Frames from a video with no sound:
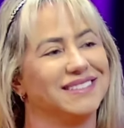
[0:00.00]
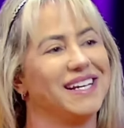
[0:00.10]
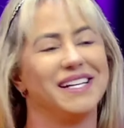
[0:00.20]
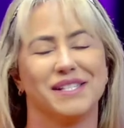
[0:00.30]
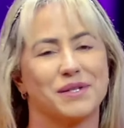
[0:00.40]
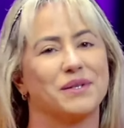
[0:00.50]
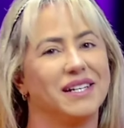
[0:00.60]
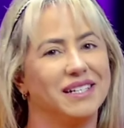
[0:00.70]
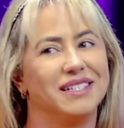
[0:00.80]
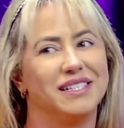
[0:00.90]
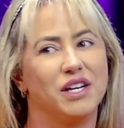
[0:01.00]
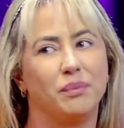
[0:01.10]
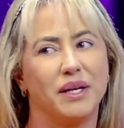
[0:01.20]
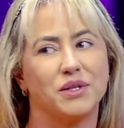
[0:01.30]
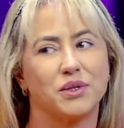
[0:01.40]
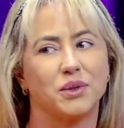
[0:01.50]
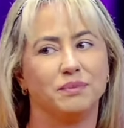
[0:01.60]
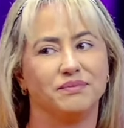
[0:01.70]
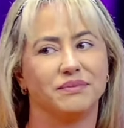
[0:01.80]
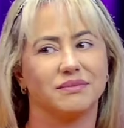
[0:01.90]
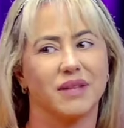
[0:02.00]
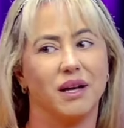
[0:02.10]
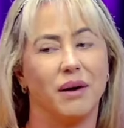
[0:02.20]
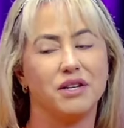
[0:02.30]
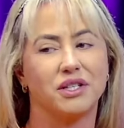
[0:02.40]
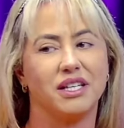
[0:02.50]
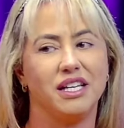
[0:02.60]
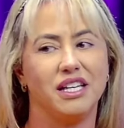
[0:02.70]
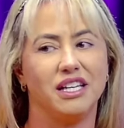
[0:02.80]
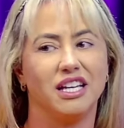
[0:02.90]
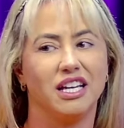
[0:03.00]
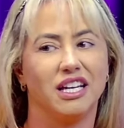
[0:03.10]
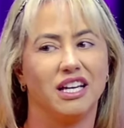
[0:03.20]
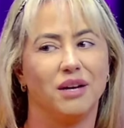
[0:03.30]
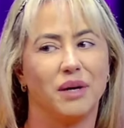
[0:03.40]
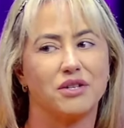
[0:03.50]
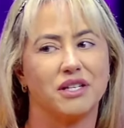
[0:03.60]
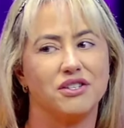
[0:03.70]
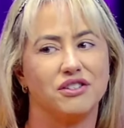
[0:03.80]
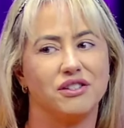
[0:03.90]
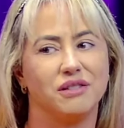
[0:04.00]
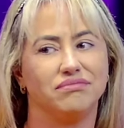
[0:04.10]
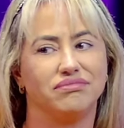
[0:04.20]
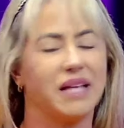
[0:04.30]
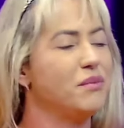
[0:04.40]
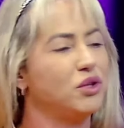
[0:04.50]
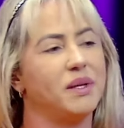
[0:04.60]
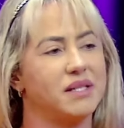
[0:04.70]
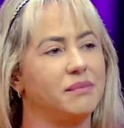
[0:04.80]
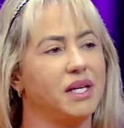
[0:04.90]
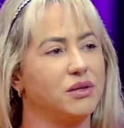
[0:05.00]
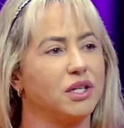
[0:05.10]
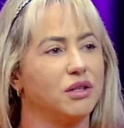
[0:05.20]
É isso. E eu penso, eu acho que eu acho que a gente não tem muito pensamento.